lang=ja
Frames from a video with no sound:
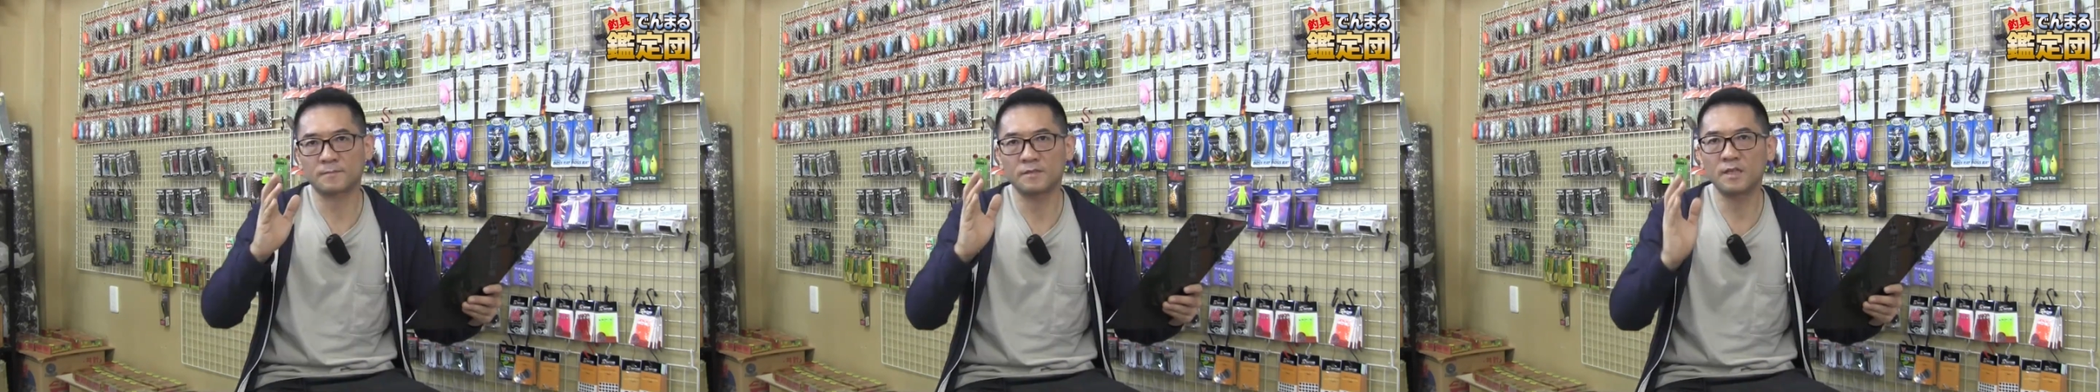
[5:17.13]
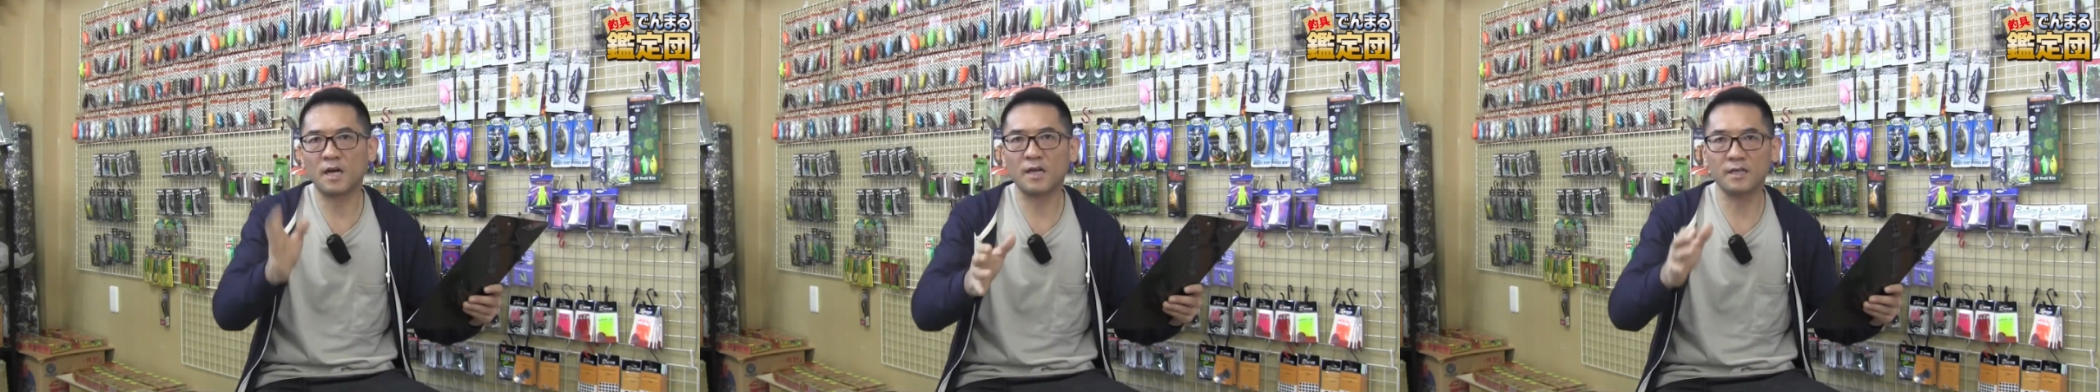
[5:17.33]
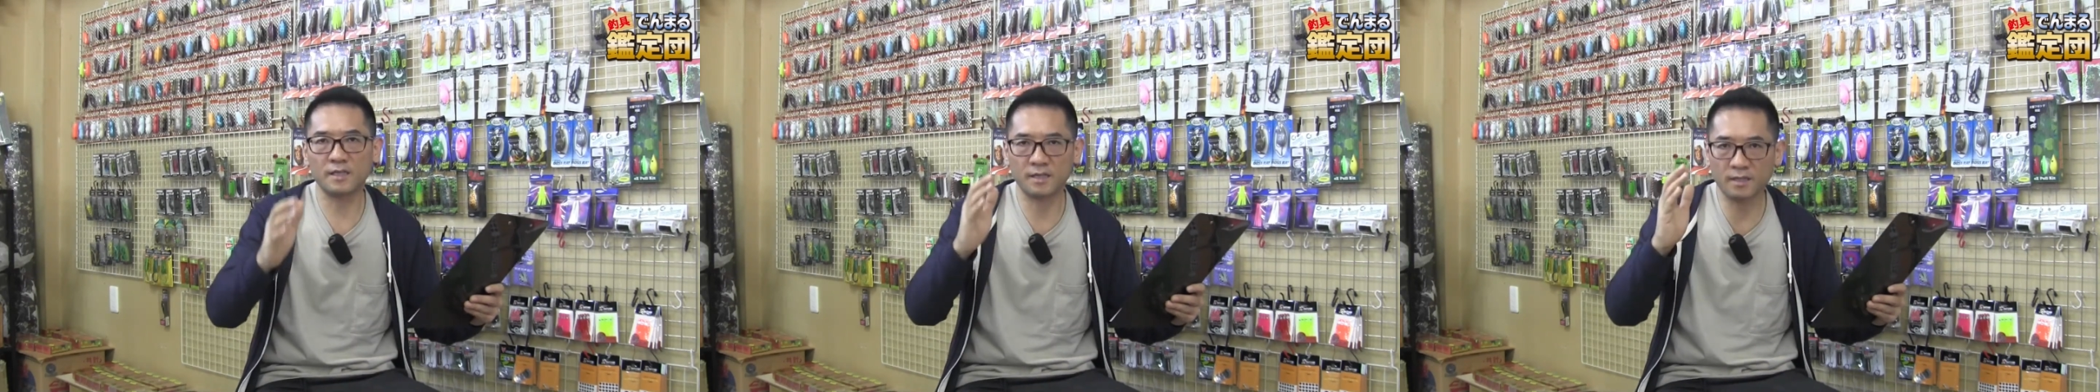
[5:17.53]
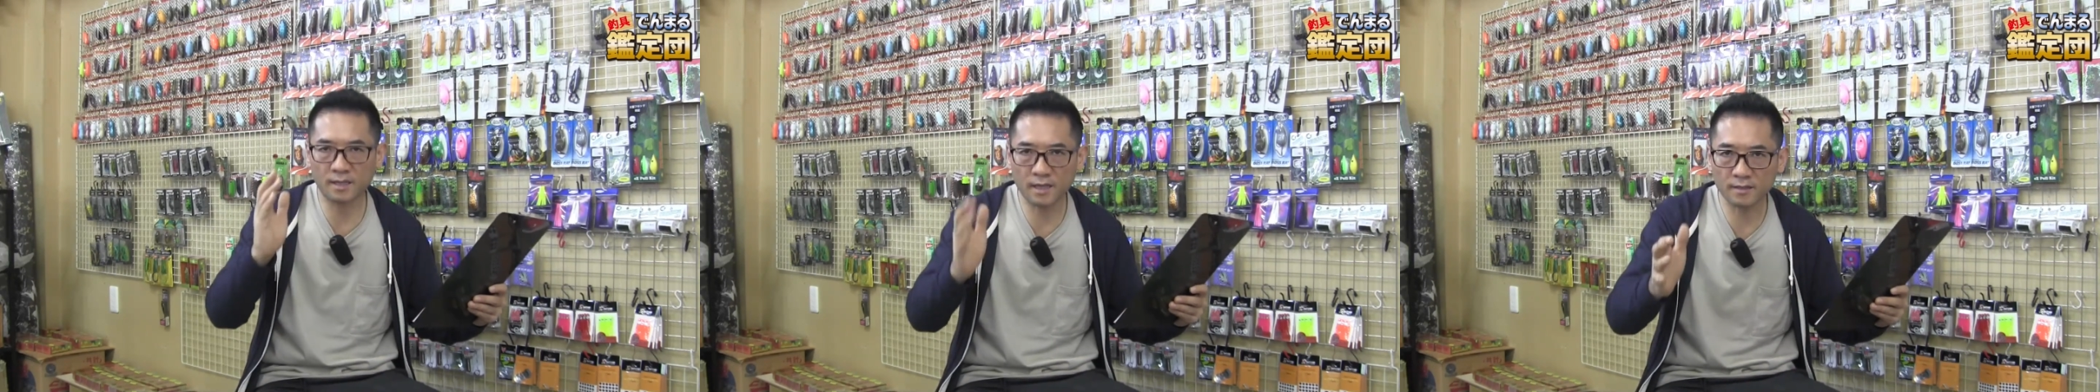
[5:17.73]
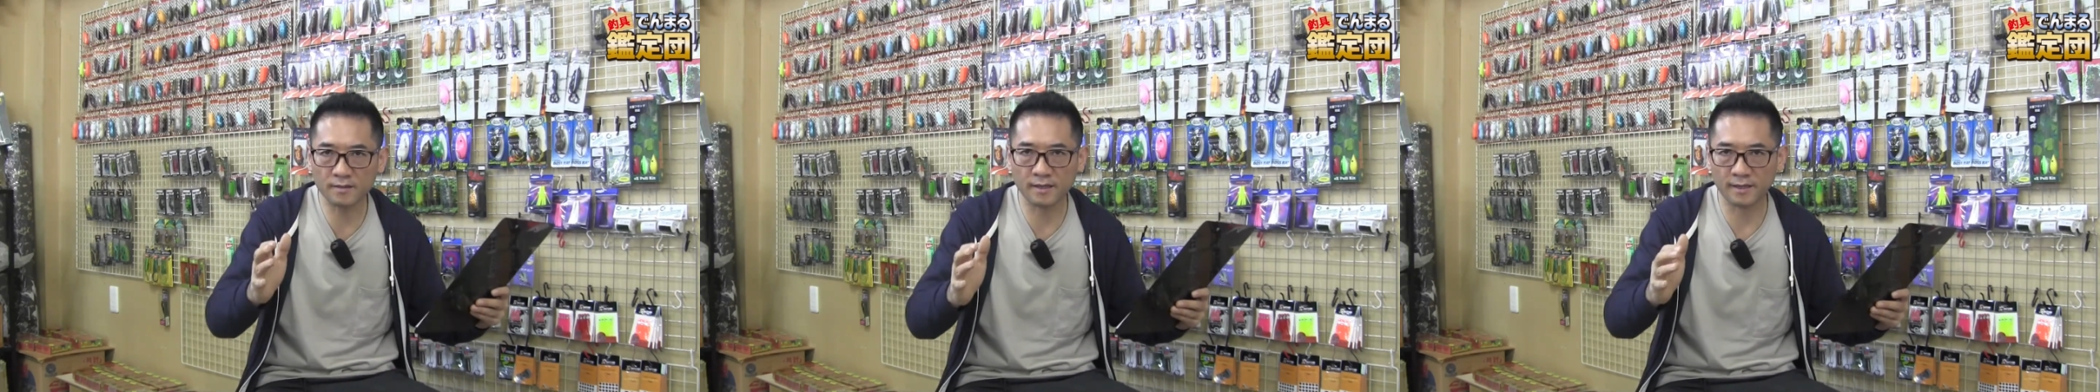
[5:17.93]
やはり
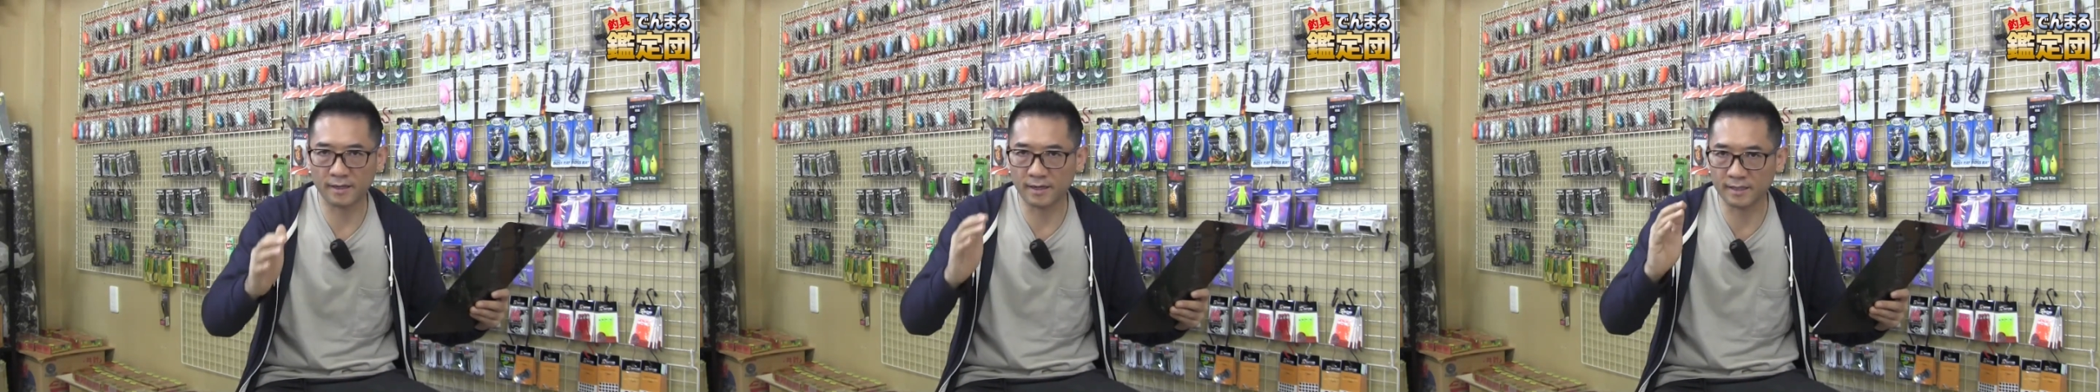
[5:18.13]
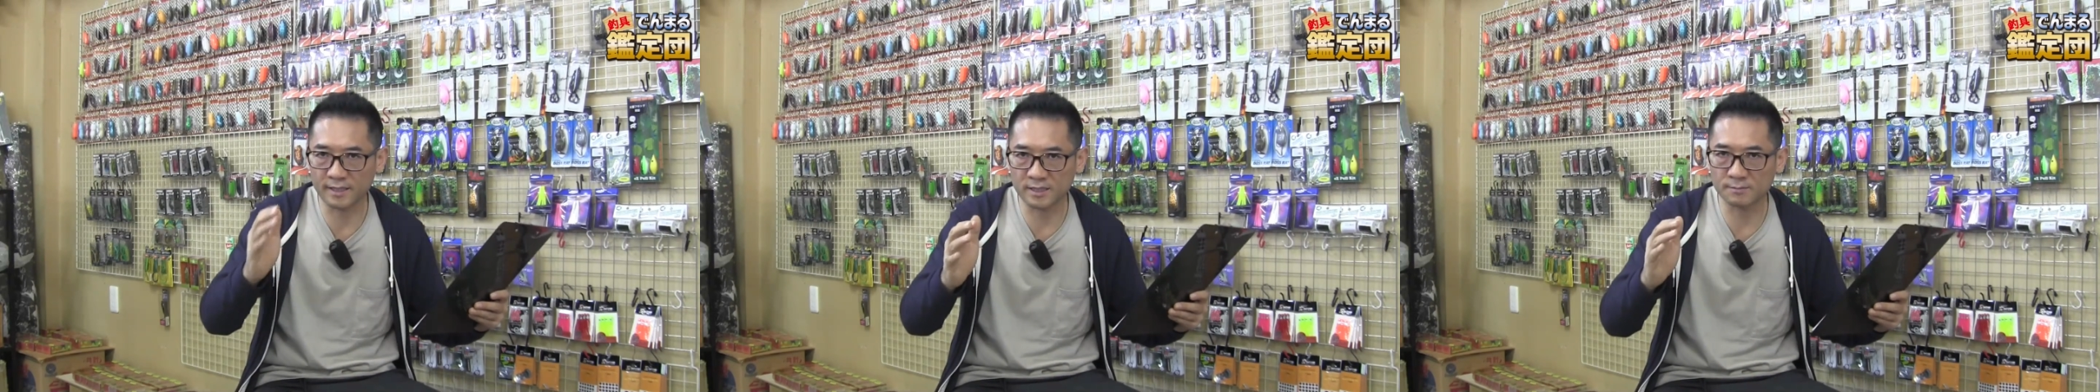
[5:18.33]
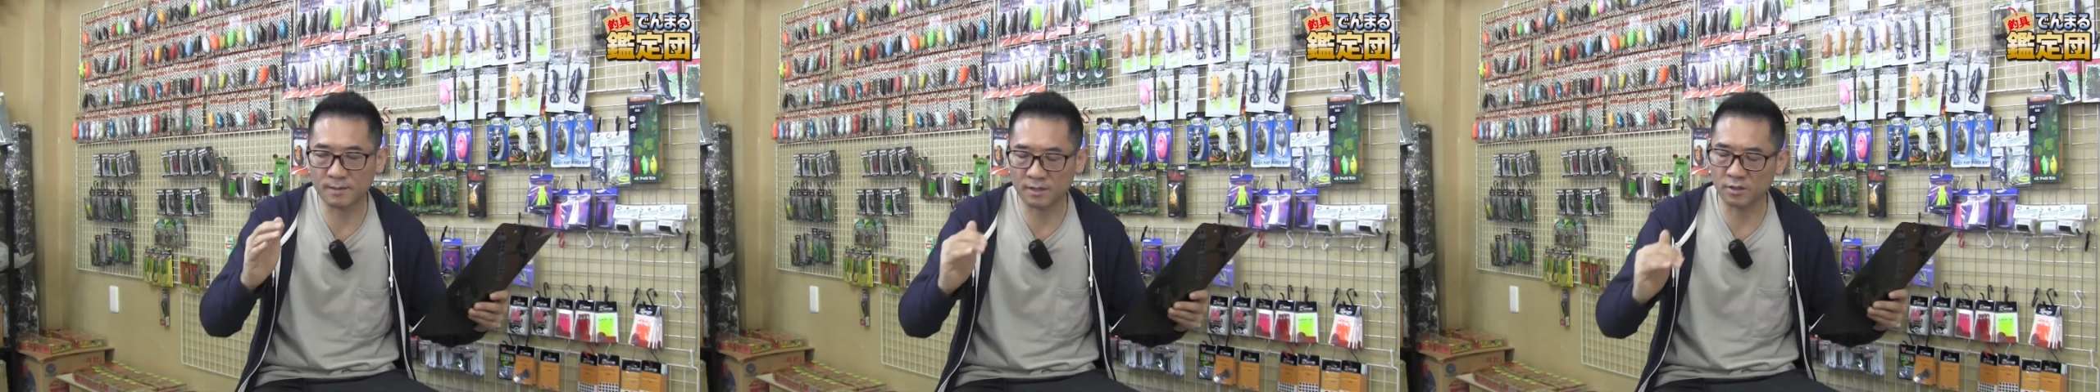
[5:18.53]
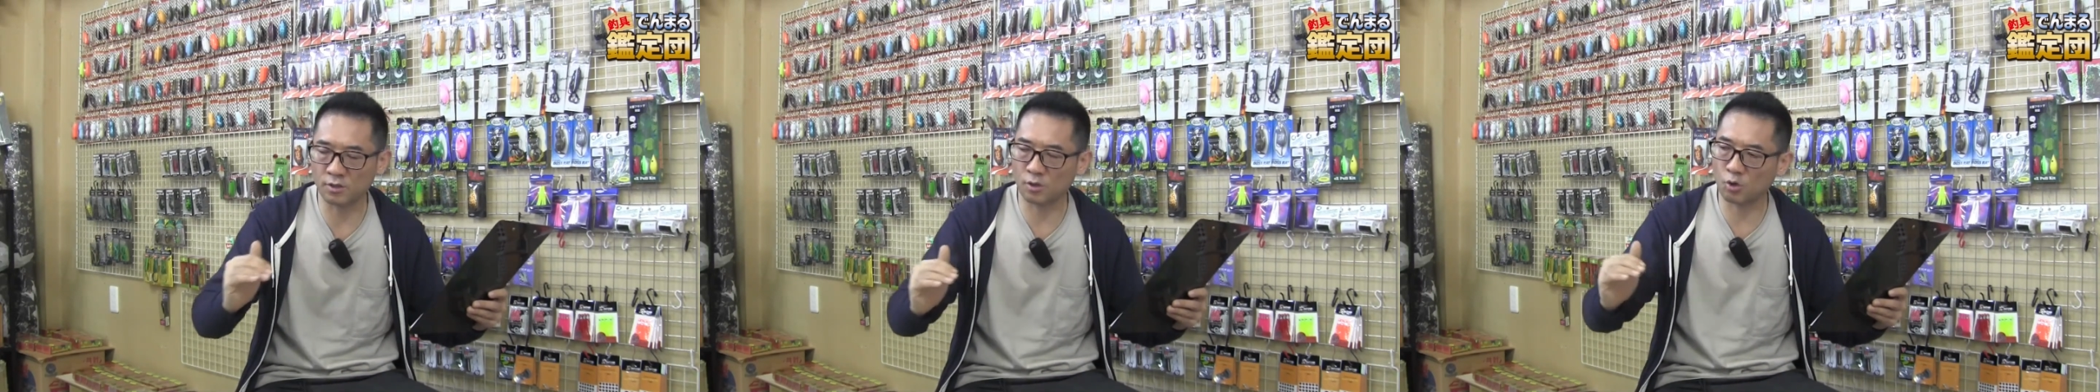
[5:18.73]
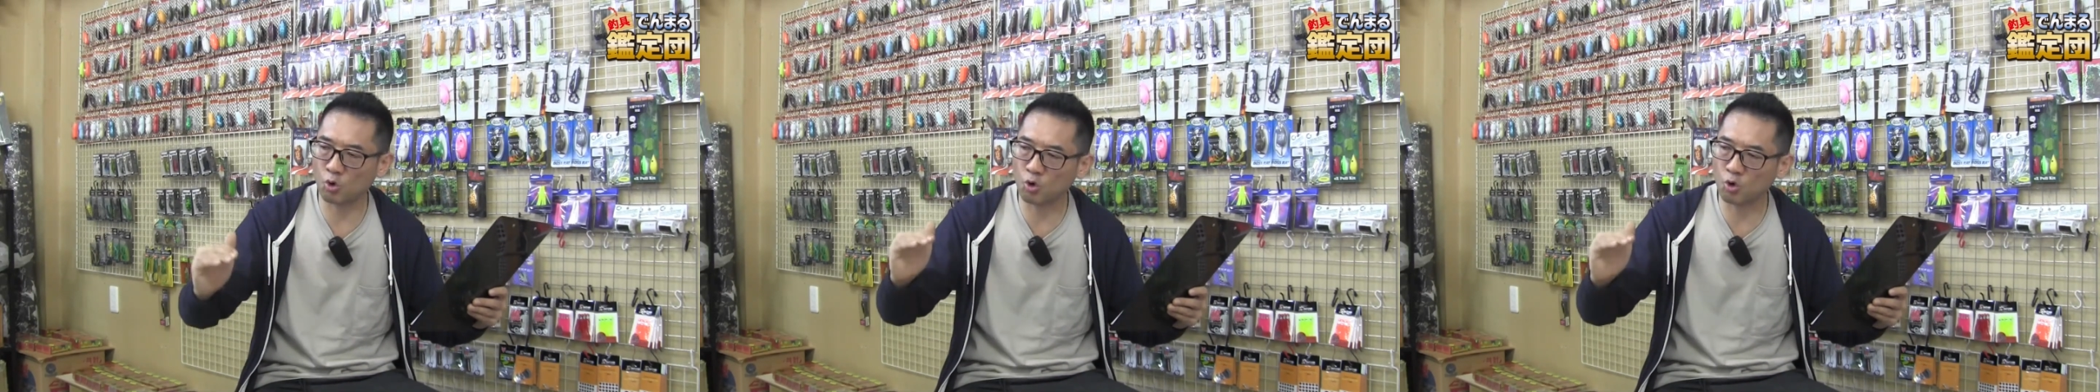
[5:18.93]
現在が一番